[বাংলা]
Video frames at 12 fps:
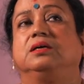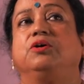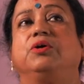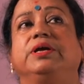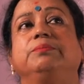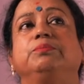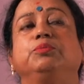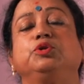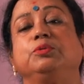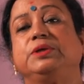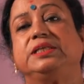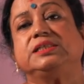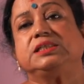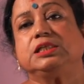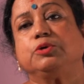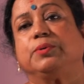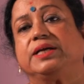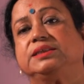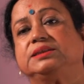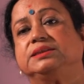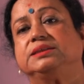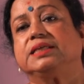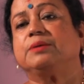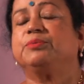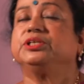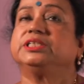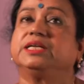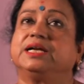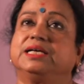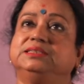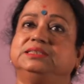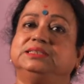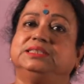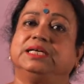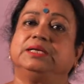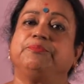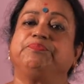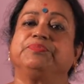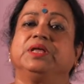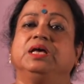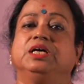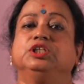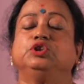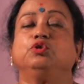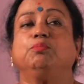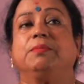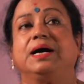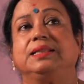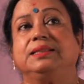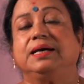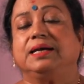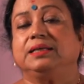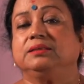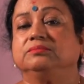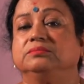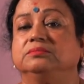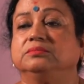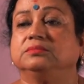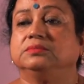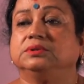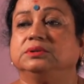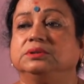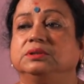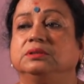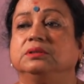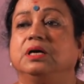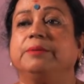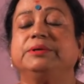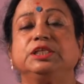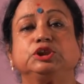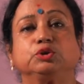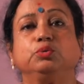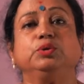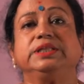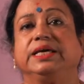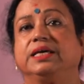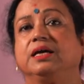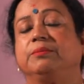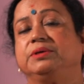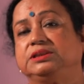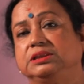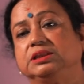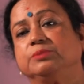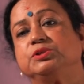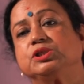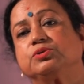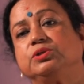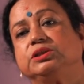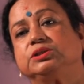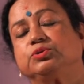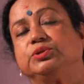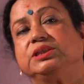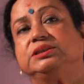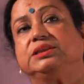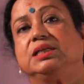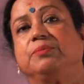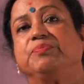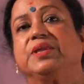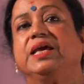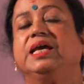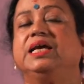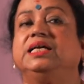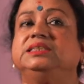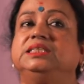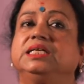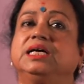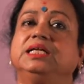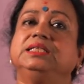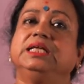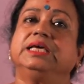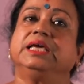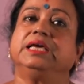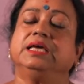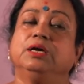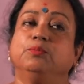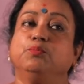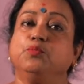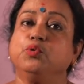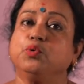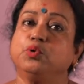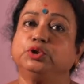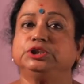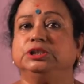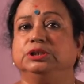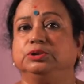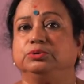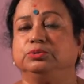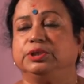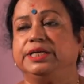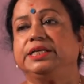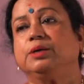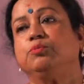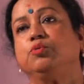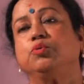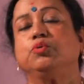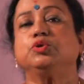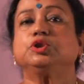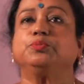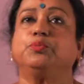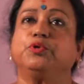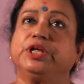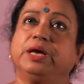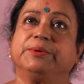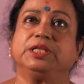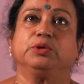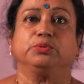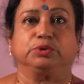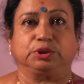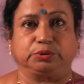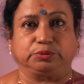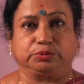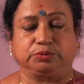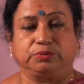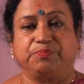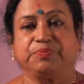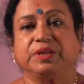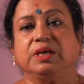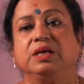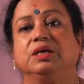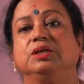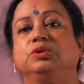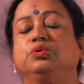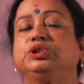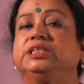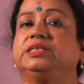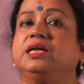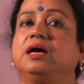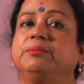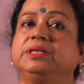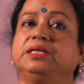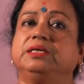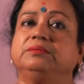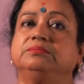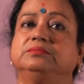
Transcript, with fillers: হয় প্রথমে ডিস্ট্রিক্ট ওয়াইজ তারপরে সেটা রাজ্যে যায় তো মালদায় আমাদের স্কুল থেকে আমি ছিলাম স্কুলের স্টুডেন্ট ছিলাম সেখান থেকে মুখোশ নিত্য এটা মুখোশ পরে আমাদের পড়তে হতো তো সেটা আমাদের